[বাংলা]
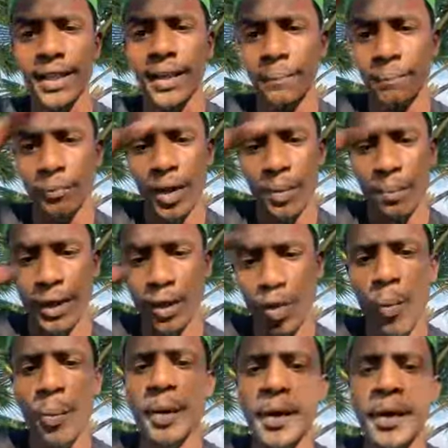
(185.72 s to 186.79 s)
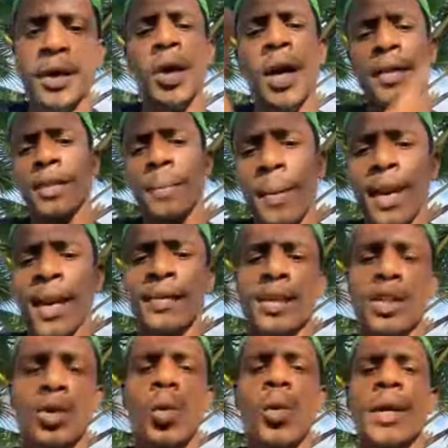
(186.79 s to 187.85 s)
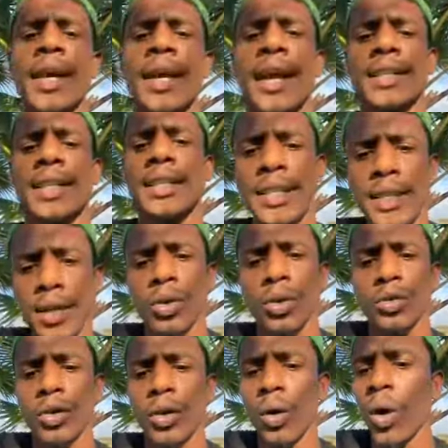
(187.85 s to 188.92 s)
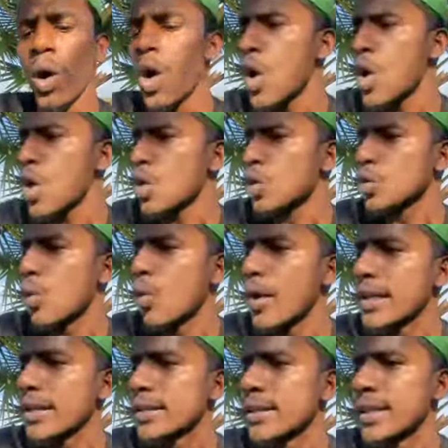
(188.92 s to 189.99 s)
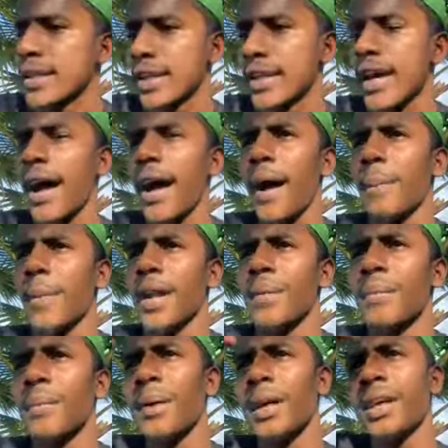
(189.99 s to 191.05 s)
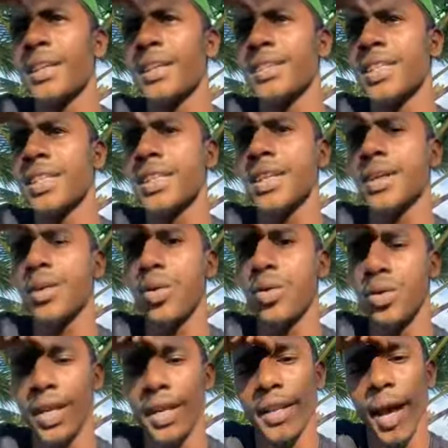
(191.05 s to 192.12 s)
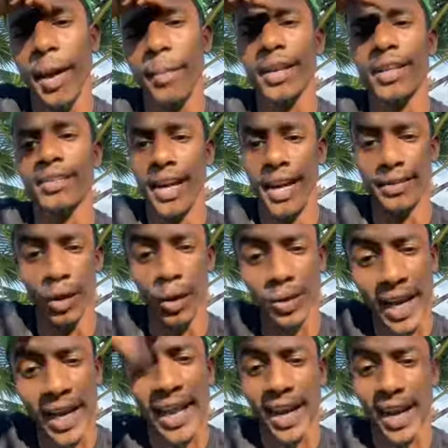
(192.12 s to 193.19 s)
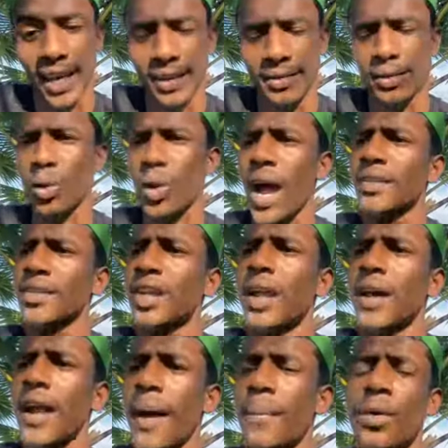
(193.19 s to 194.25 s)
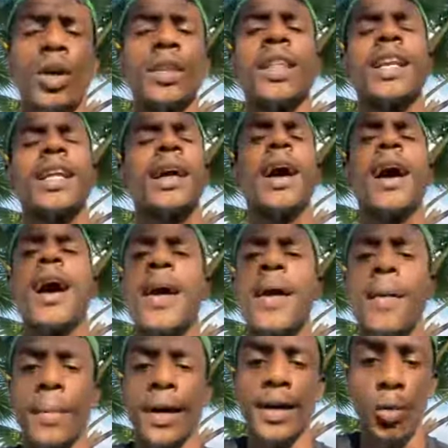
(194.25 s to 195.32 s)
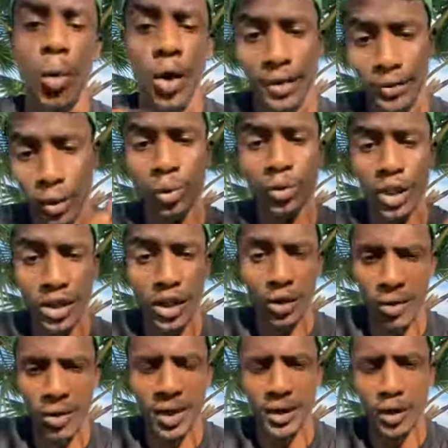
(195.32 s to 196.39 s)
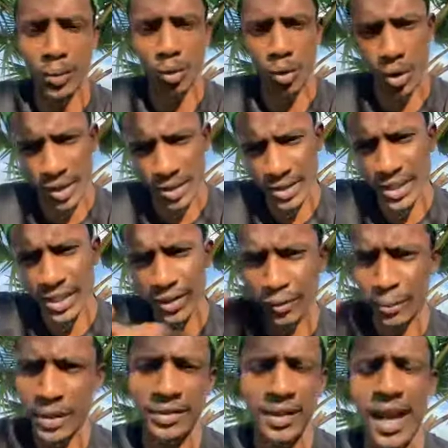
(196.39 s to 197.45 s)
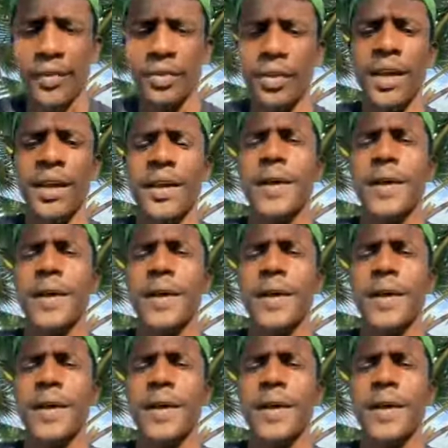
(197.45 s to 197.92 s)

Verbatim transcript: যে মানে কমিউনিটি আছে বাংলাদেশে তো ওইখানে একটা জিডি করছিল তো ওই জিডিটা মানে জিডি অনুযায়ী আমার কাছে আইসিল তারা এলাকা তো আইসিল আমি ওই দিকটা মানে কলেজের উদ্দেশ্যে রওনা দিউম কলেজ ড্রেস মেস গাত